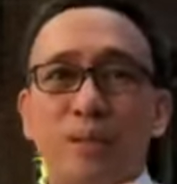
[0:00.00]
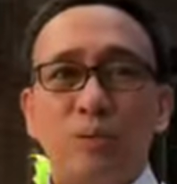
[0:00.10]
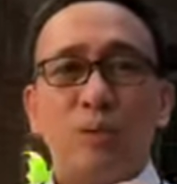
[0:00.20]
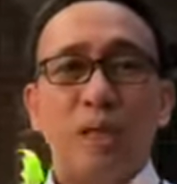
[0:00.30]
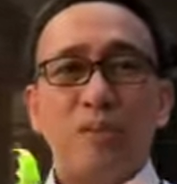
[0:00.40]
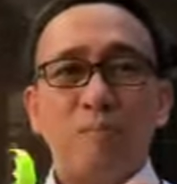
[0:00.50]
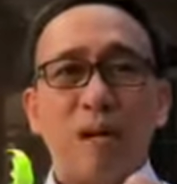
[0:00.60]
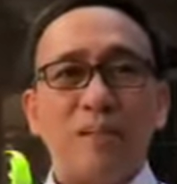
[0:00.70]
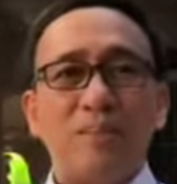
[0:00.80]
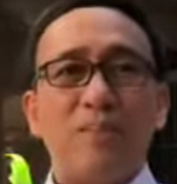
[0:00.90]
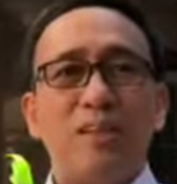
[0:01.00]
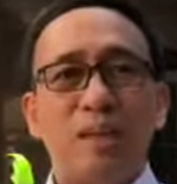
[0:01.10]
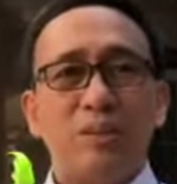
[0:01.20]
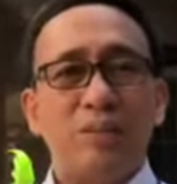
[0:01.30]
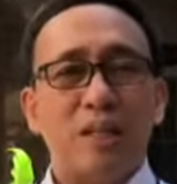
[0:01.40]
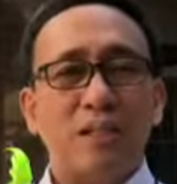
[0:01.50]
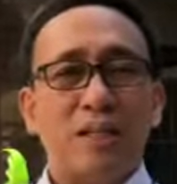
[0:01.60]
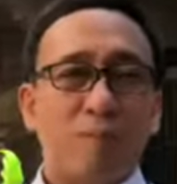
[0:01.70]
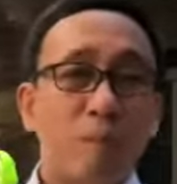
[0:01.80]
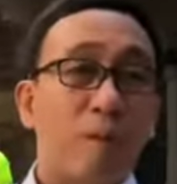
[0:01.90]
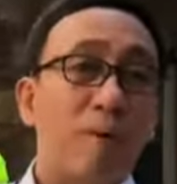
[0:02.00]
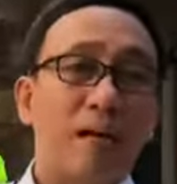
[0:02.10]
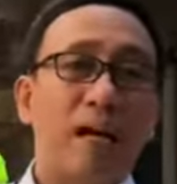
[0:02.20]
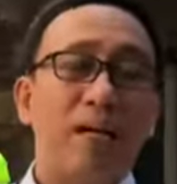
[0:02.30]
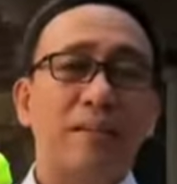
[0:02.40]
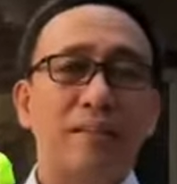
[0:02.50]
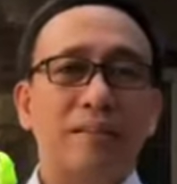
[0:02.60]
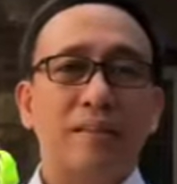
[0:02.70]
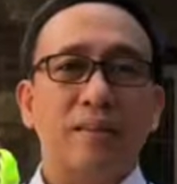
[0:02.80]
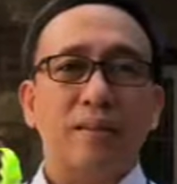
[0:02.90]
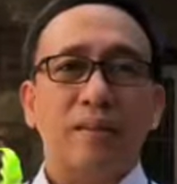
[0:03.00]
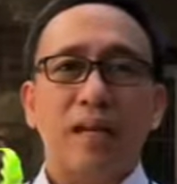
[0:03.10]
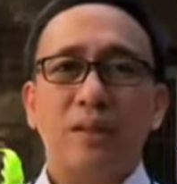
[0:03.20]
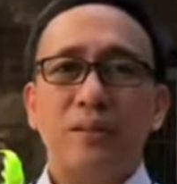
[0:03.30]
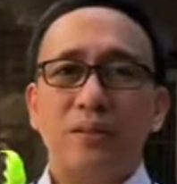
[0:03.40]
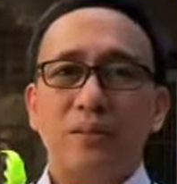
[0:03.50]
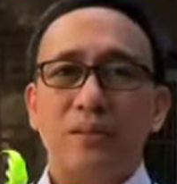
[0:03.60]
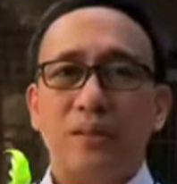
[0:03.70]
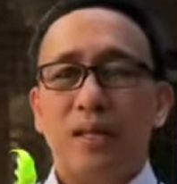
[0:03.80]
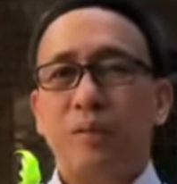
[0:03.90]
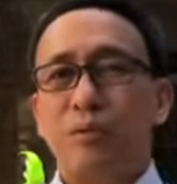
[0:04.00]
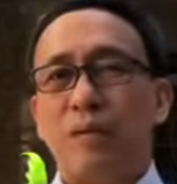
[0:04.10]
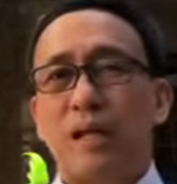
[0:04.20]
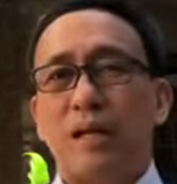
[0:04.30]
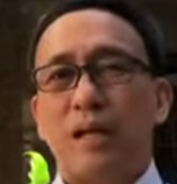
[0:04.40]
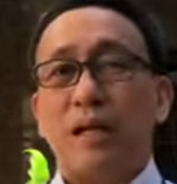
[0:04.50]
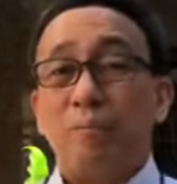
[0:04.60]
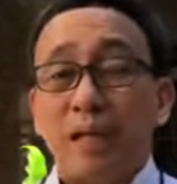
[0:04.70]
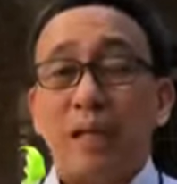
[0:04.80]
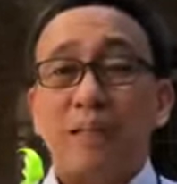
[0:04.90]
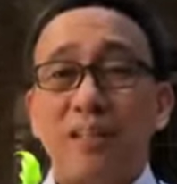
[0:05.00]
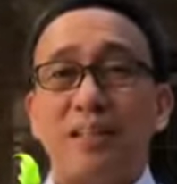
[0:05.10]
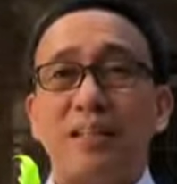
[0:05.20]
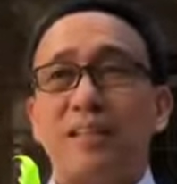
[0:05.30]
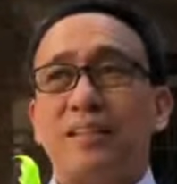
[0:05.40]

Dito natin maintindihan yung salitang mapamaraan na ano, alam nyo ba na, alam ba natin na